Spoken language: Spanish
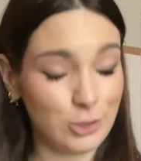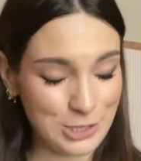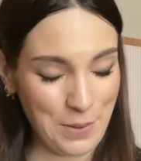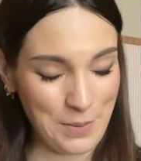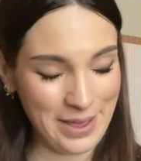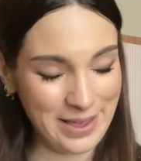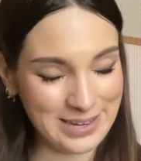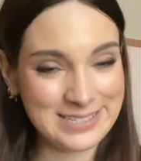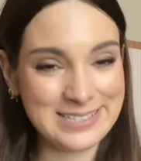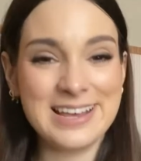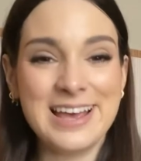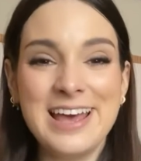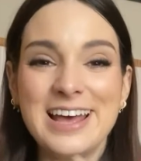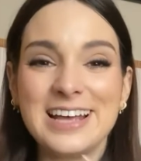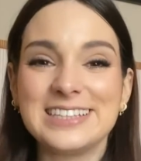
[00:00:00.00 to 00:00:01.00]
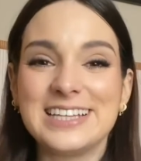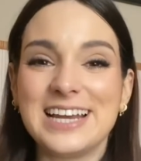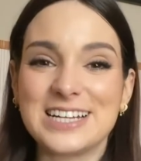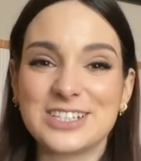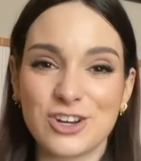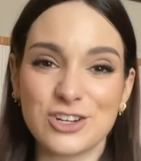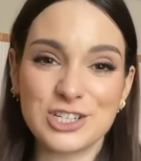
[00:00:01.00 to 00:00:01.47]
sabéis, de
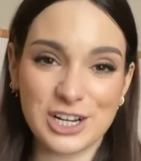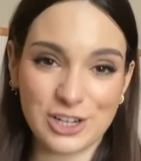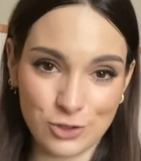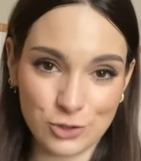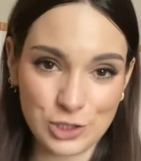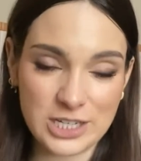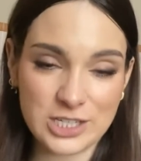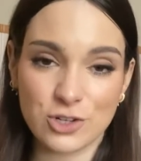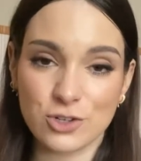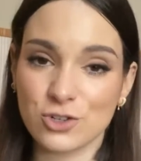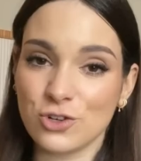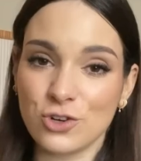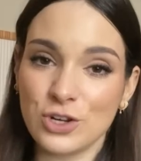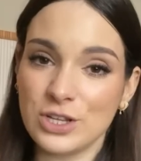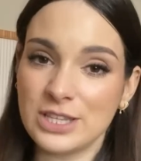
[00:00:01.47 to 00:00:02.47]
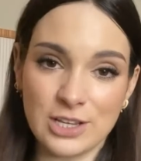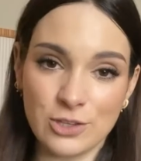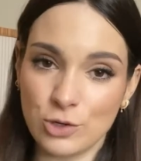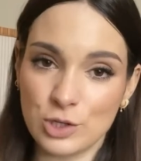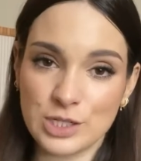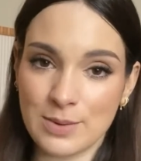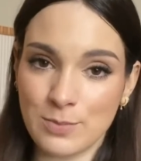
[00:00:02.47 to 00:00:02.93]
las cosas rotas. No
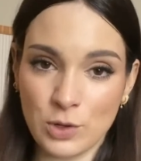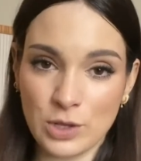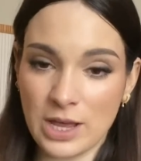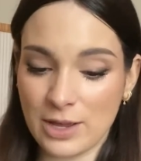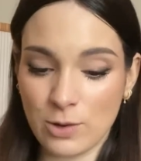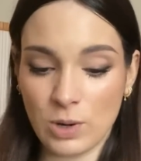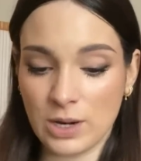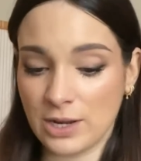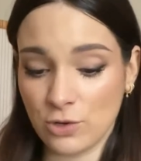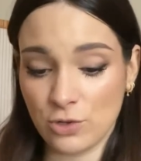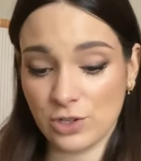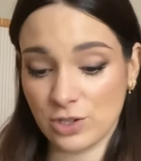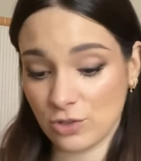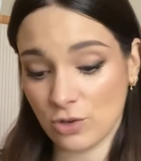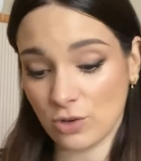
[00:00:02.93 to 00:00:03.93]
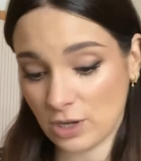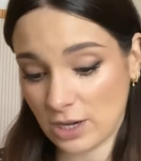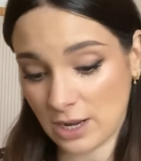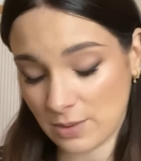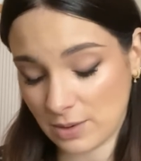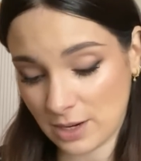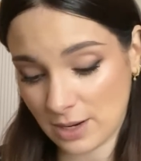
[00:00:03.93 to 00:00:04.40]
entiendo esa moda, igual que no entiendo
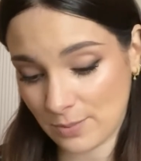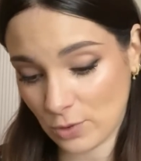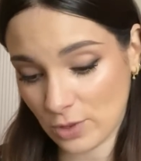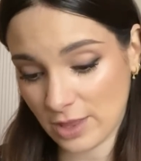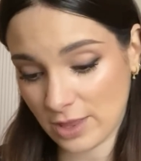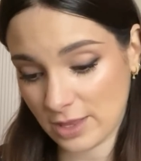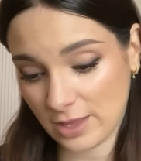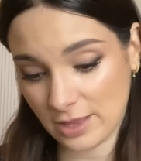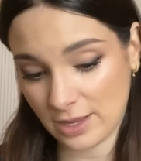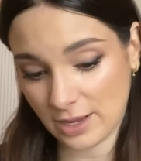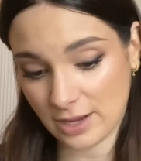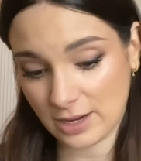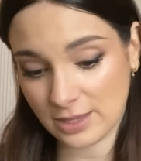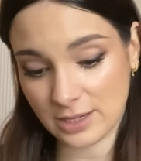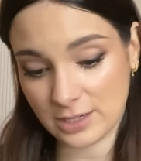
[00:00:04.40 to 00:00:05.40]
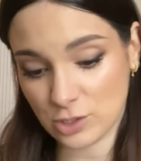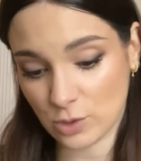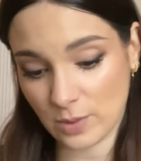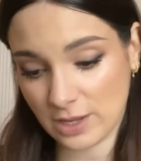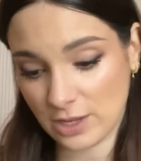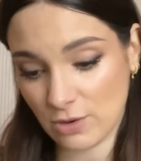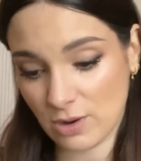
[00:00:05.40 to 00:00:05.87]
la, moda de dejarte el
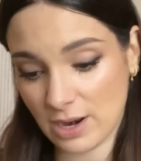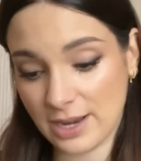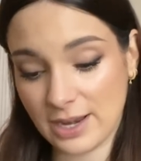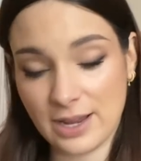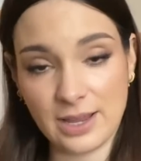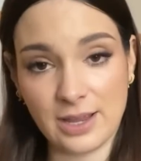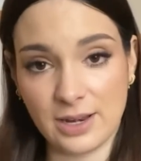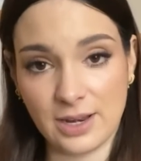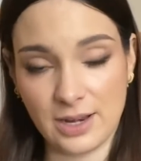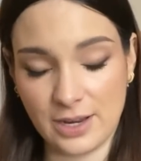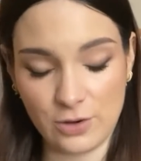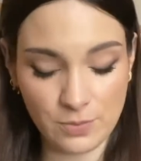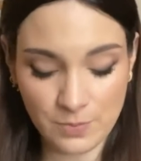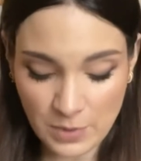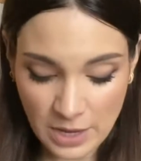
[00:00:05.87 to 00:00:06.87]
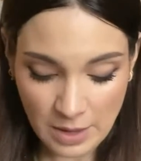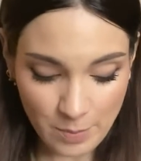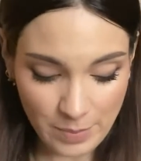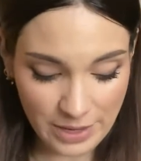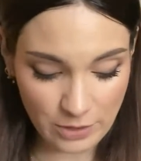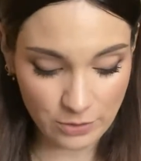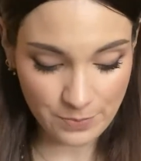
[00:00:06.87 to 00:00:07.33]
sobaquillo al aire en enero.
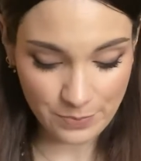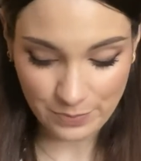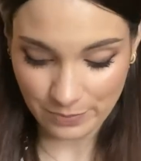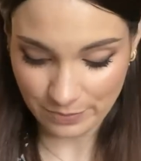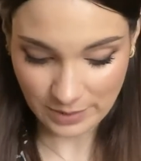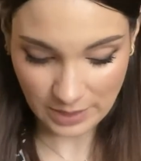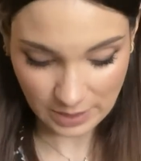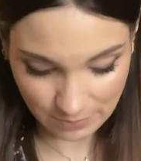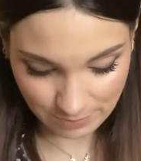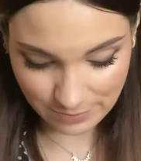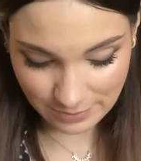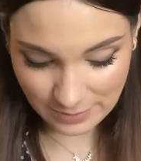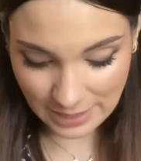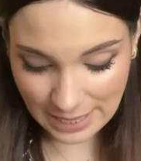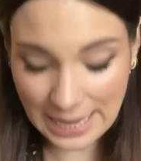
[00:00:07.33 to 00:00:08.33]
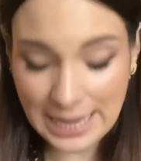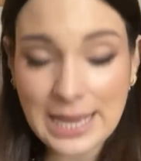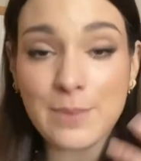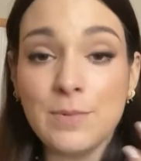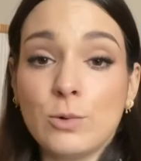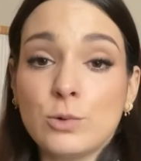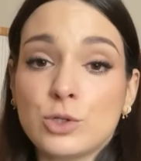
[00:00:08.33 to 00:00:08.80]
Pero es
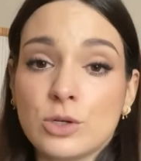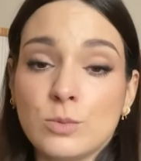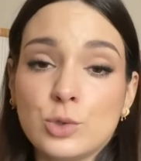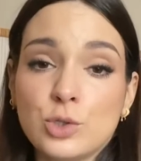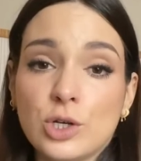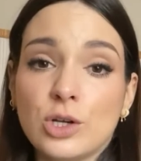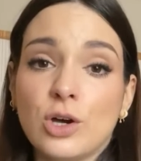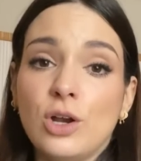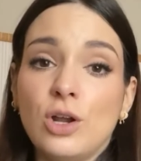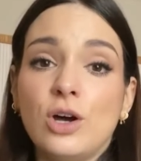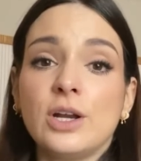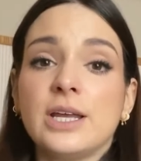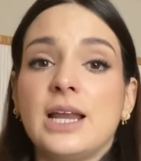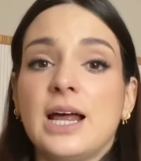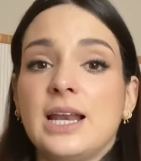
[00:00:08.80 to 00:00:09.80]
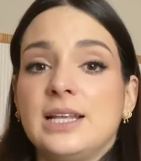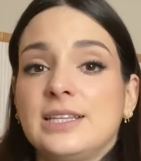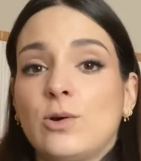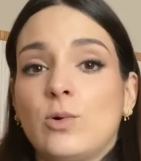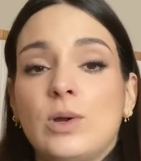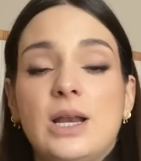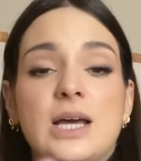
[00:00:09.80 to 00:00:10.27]
que me gustó mucho el color y las
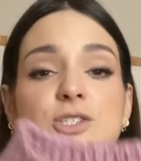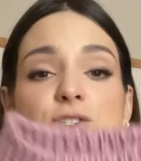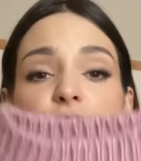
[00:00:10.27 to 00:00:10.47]
lentejuelas,